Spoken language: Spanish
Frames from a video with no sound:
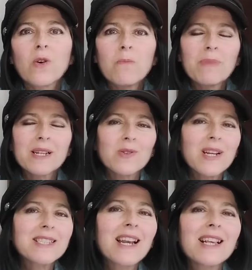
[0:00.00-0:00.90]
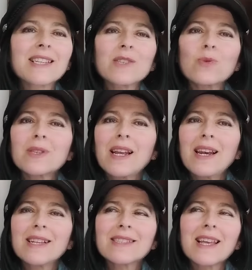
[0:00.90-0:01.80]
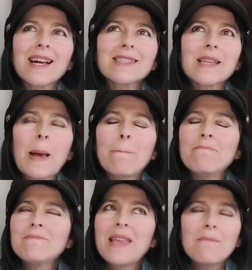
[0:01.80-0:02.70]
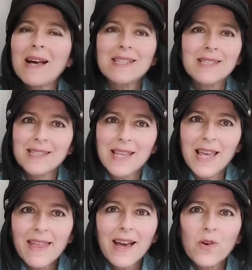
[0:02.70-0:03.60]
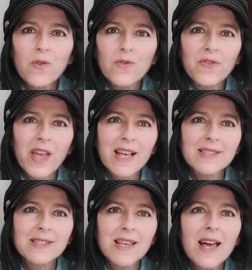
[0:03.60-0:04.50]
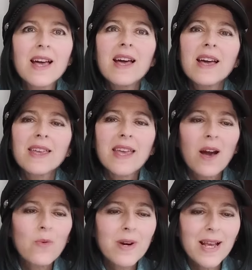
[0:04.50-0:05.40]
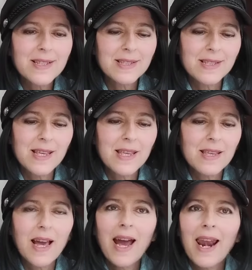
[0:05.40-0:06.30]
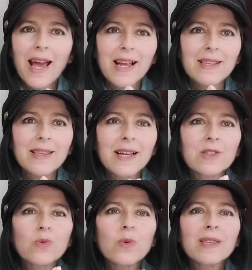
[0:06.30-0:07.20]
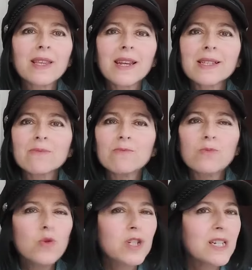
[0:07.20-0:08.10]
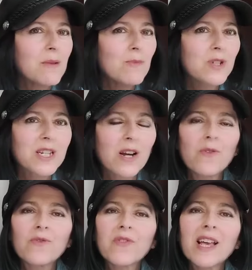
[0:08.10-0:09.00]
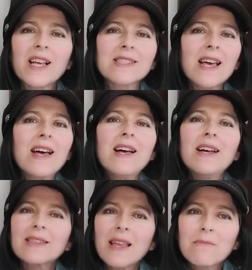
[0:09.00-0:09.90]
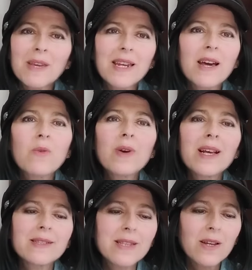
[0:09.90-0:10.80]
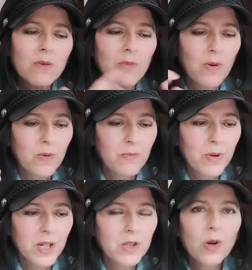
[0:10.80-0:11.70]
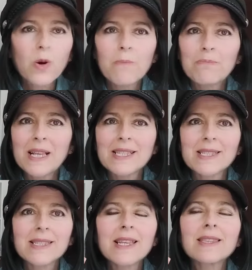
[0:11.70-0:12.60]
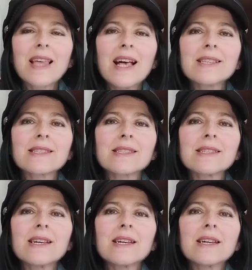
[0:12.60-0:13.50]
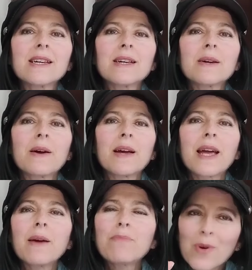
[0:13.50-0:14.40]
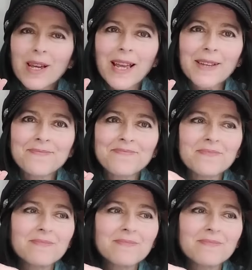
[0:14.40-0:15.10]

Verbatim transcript: con personas a las que tú les tengas demasiada confianza y aún así a la gente que tú le tienes mucha, mucha confianza, también aún así como un poquito con pincitas. Eh, ¿Por qué?